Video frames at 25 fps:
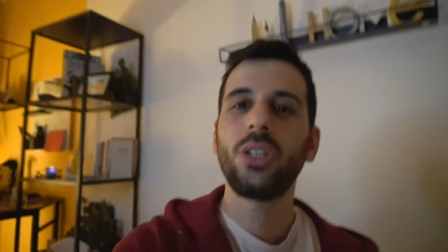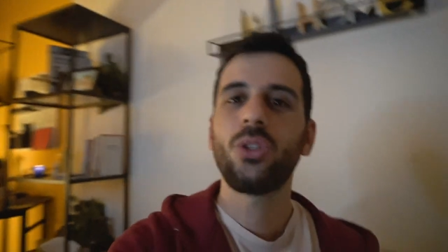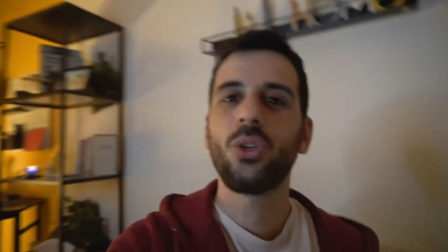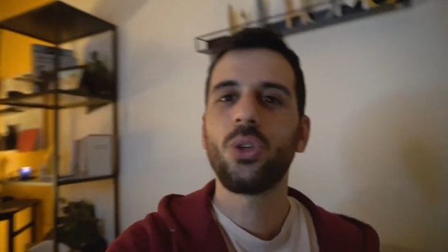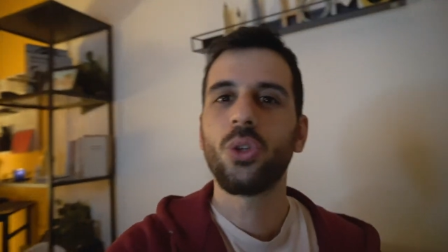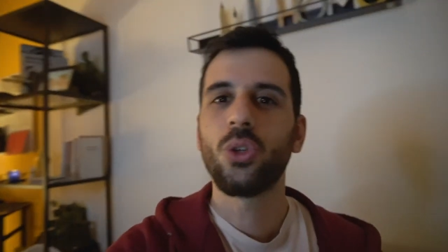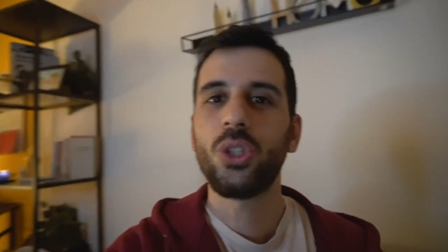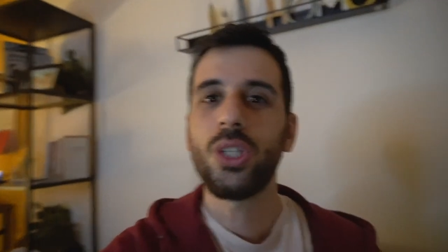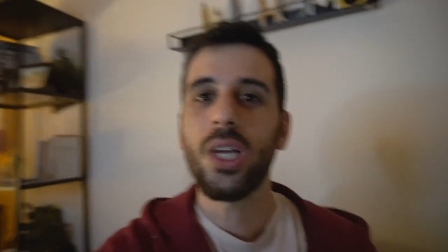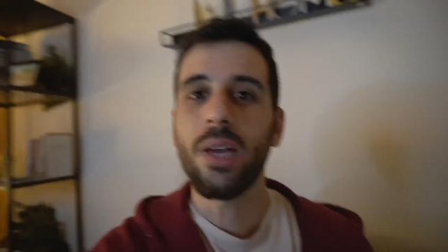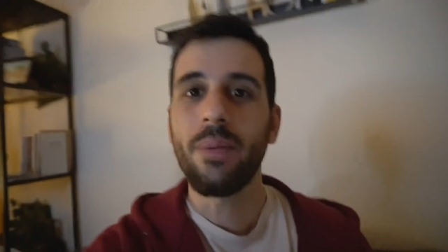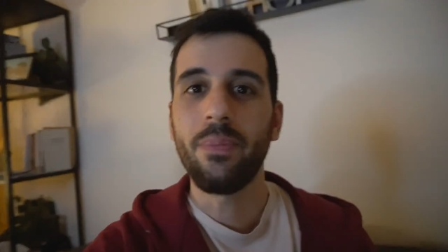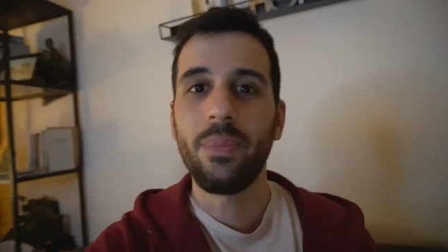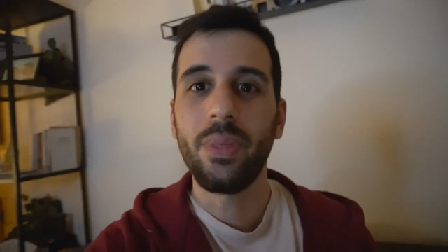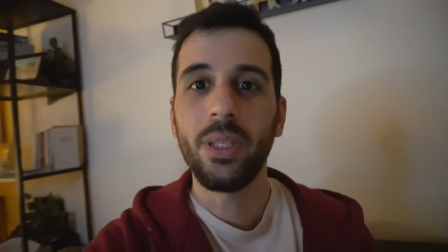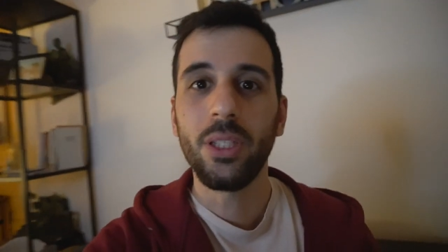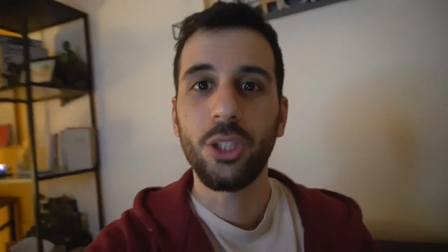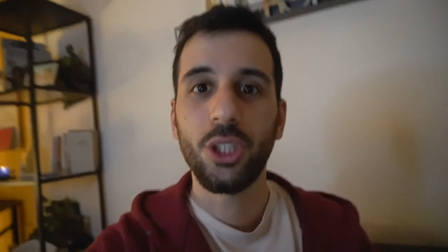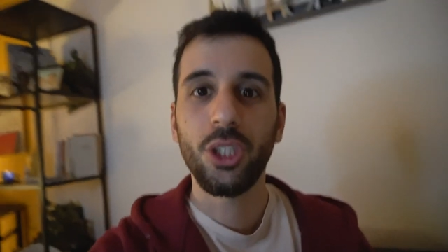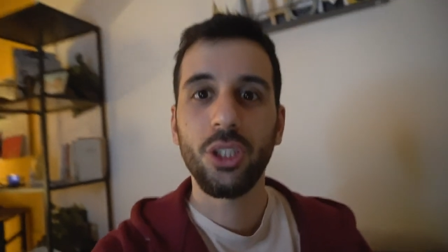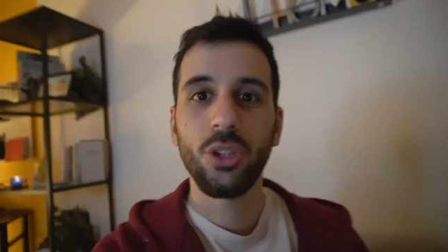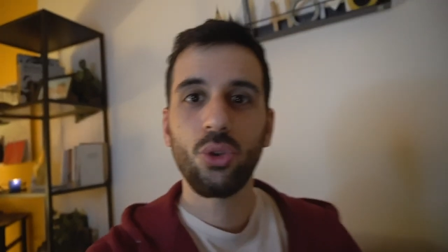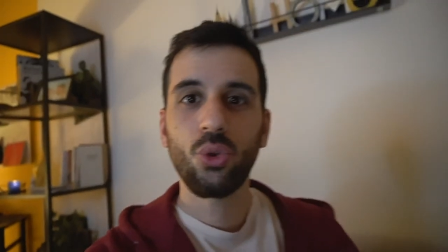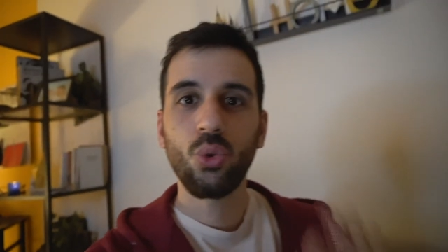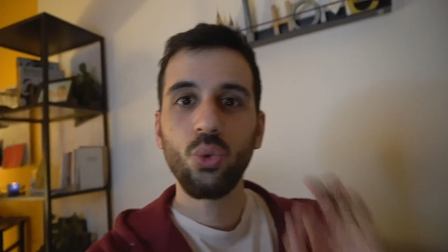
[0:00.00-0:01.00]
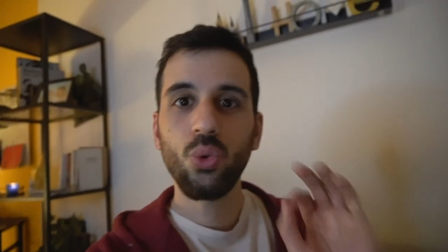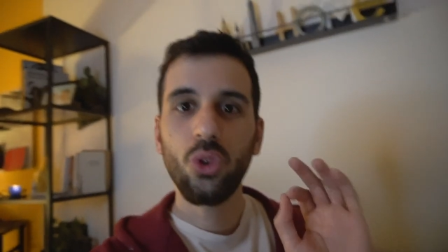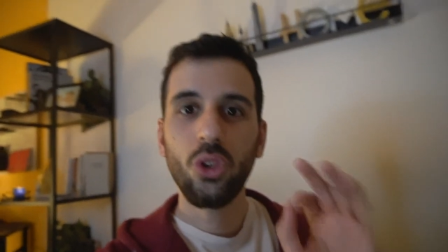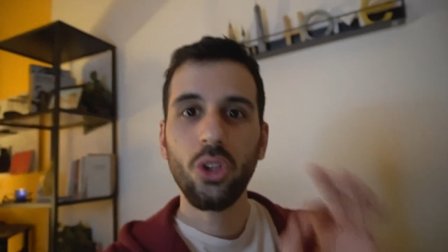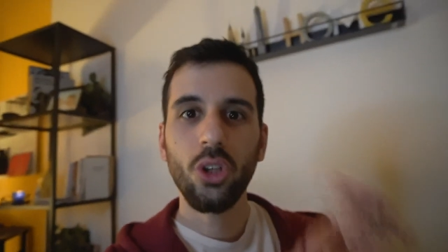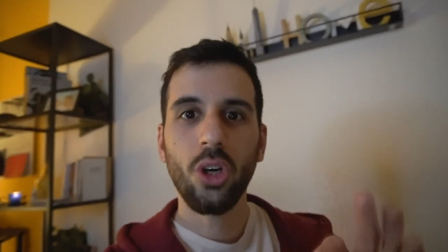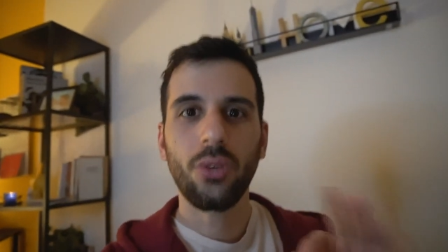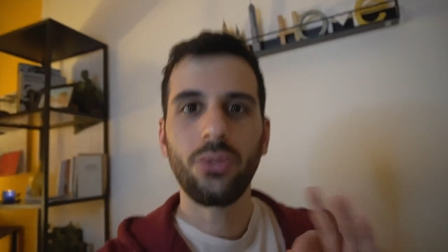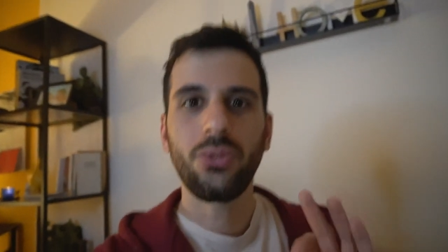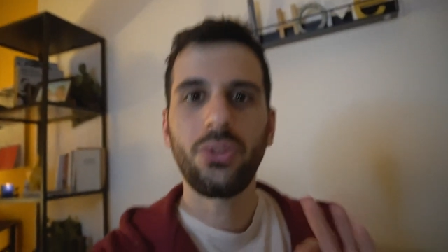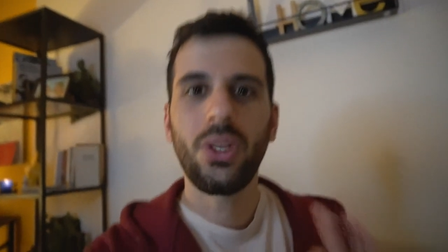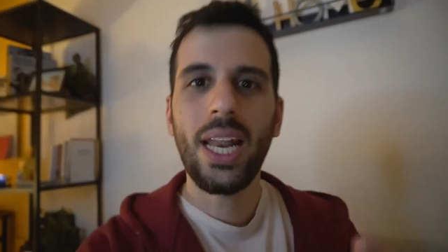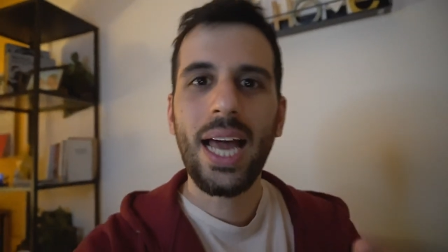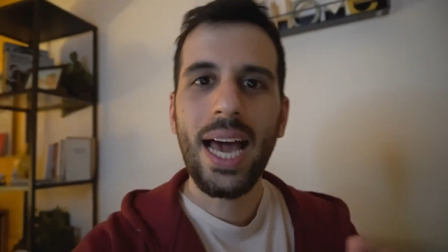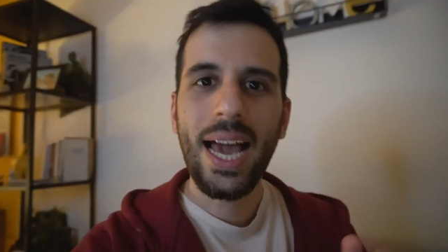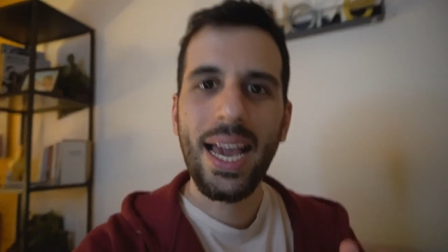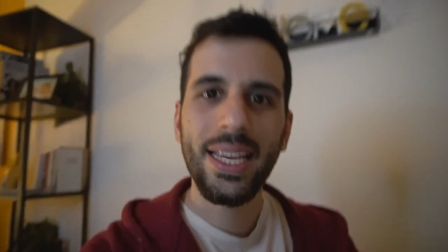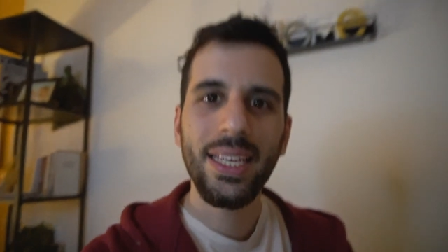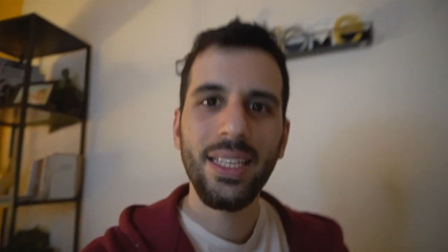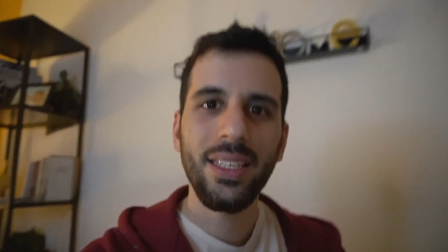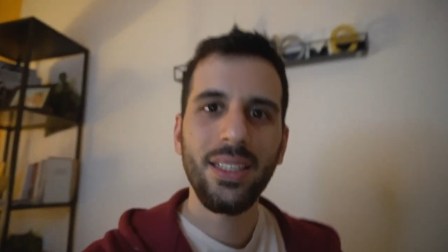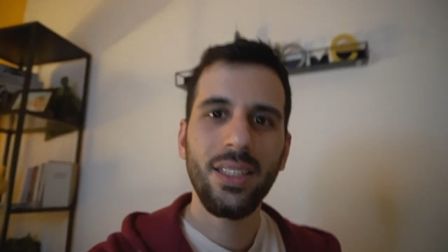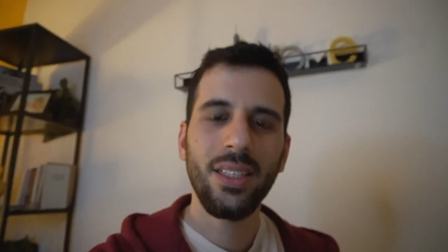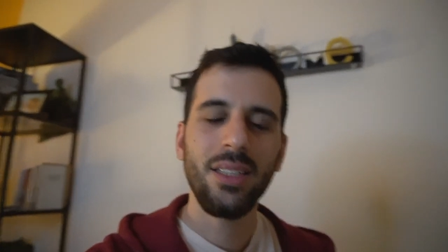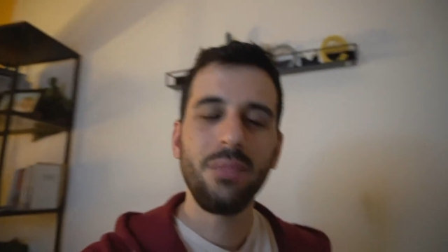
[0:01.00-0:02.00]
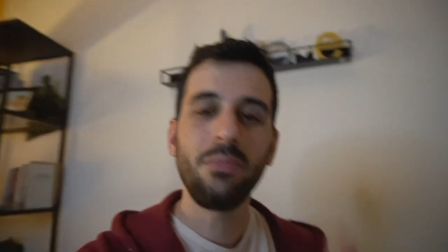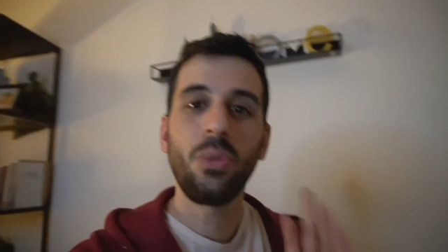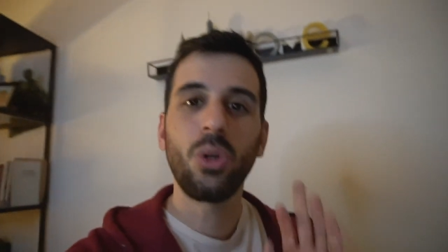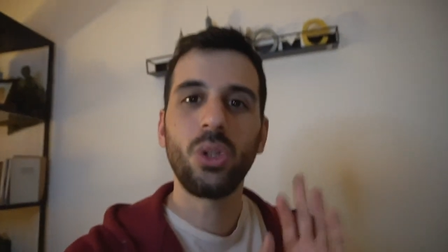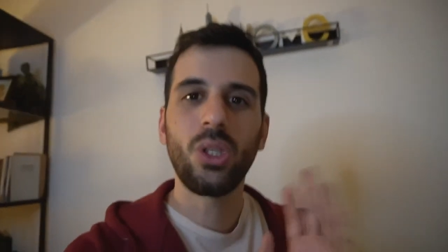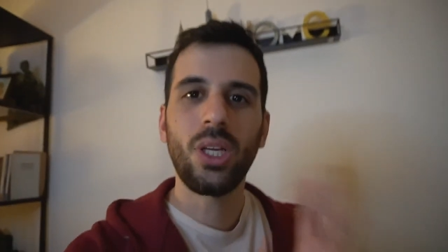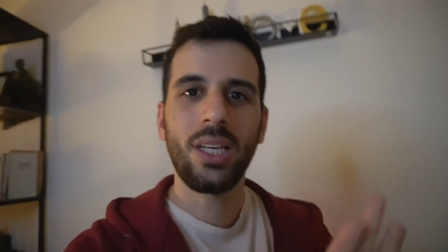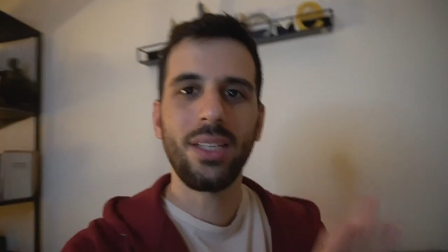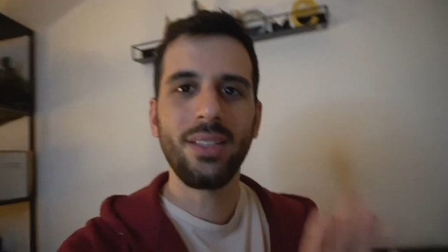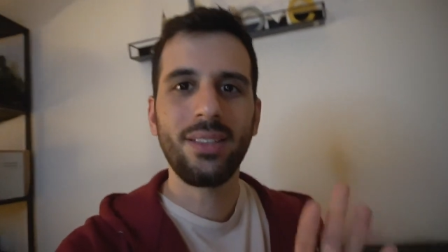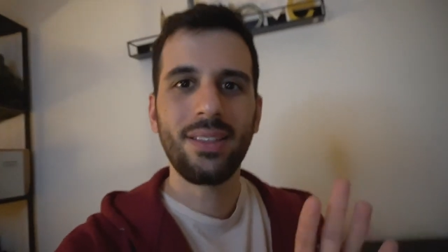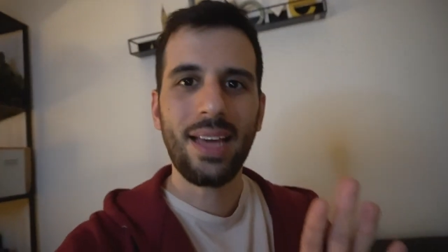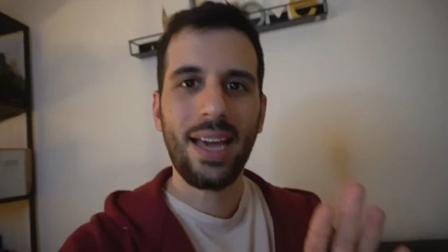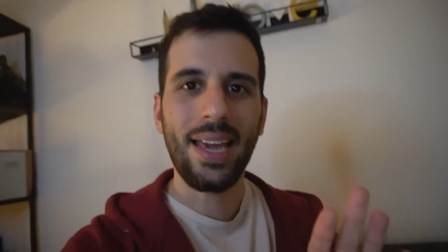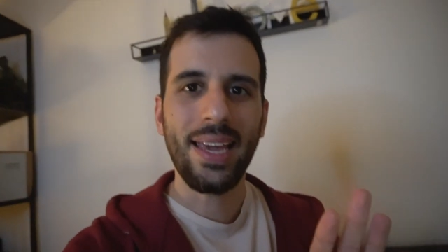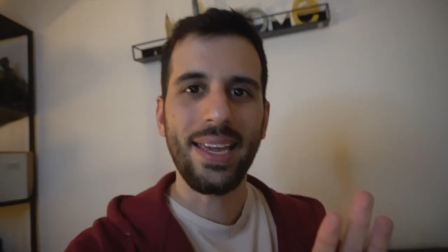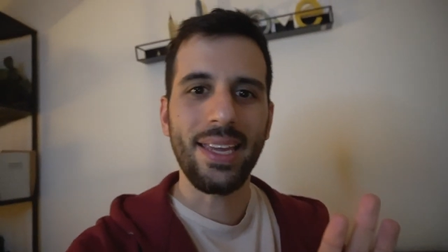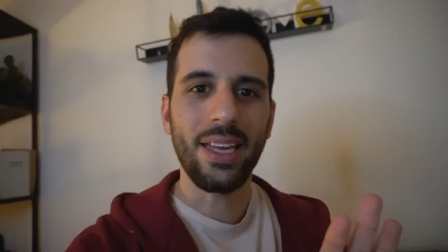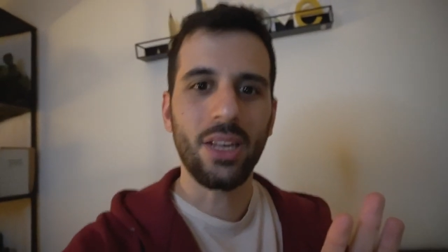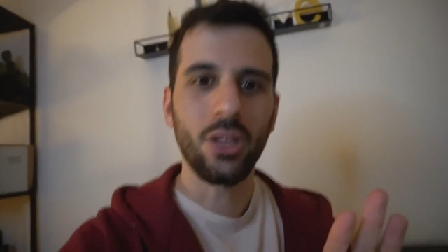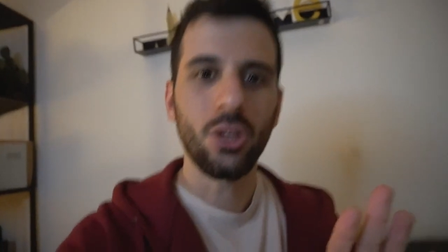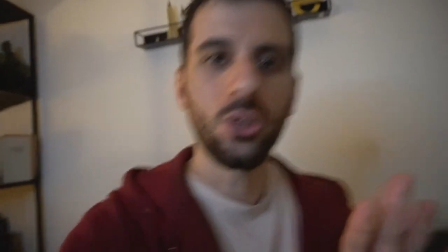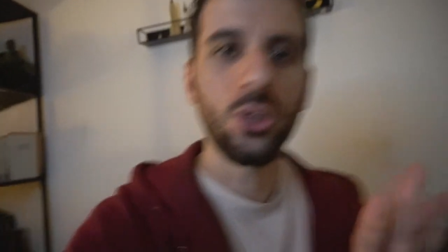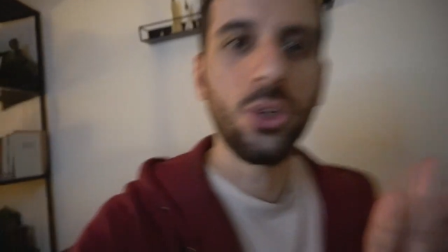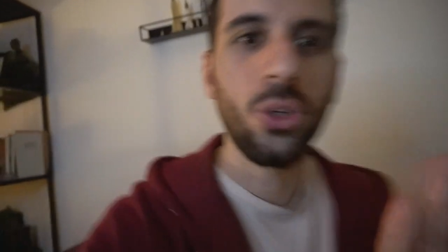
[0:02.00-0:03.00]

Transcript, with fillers: sono semplici, tutti offline in modalità aereo,